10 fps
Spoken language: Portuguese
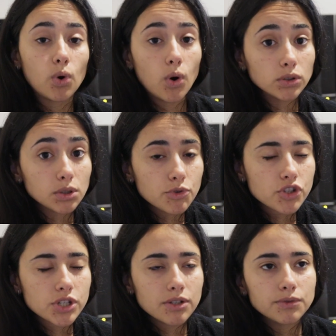Outro
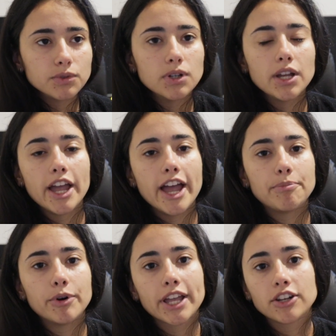motivo é
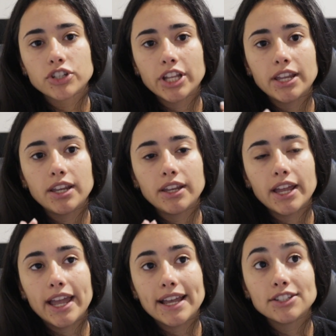porque eles
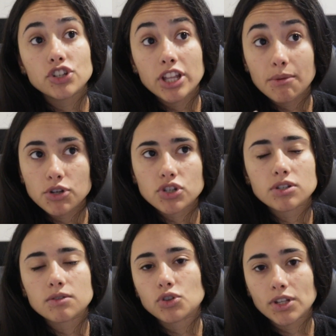têm é, sistemas
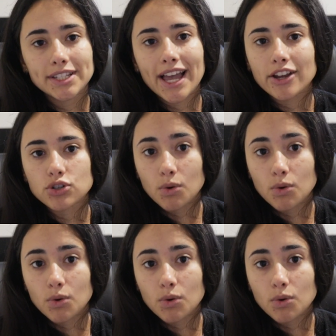sociais